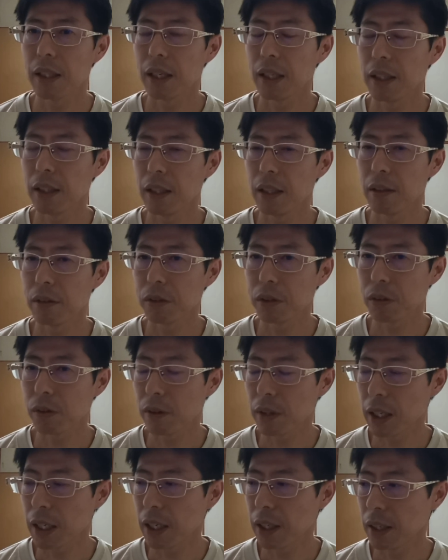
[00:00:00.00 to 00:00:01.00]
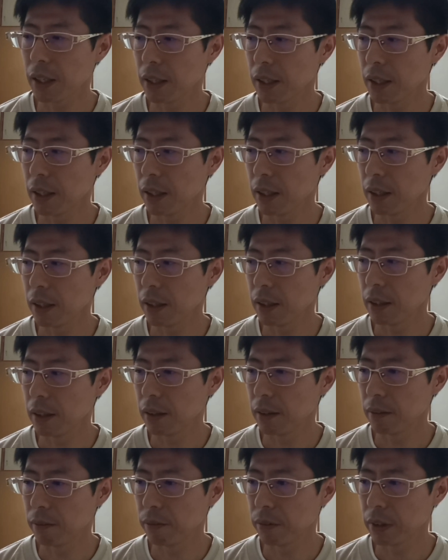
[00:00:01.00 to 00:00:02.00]
海底の底から、
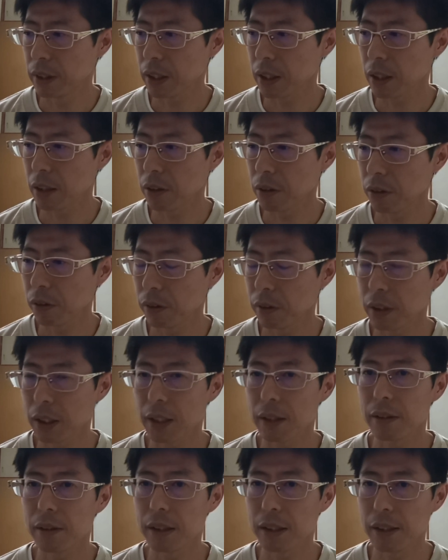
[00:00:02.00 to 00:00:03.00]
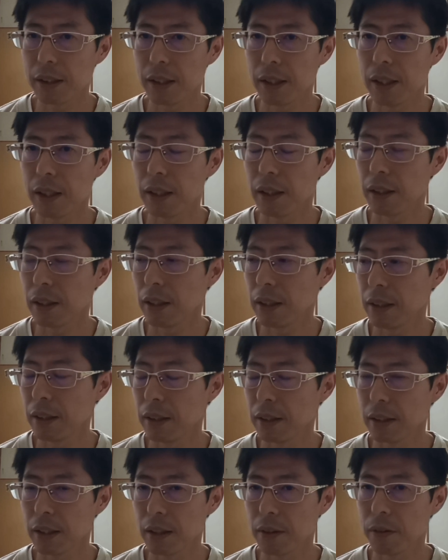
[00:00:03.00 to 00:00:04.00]
えー、石油を掘削して、で一
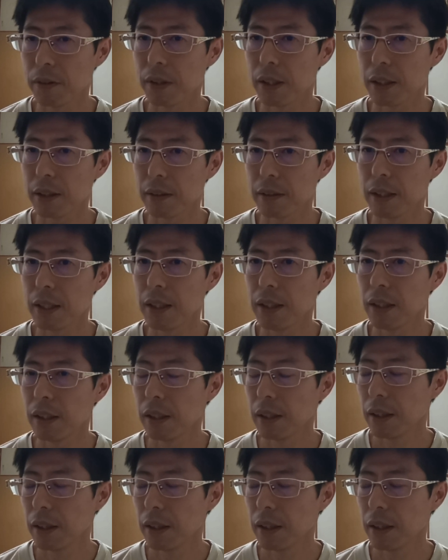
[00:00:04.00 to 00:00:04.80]
斉崩落で、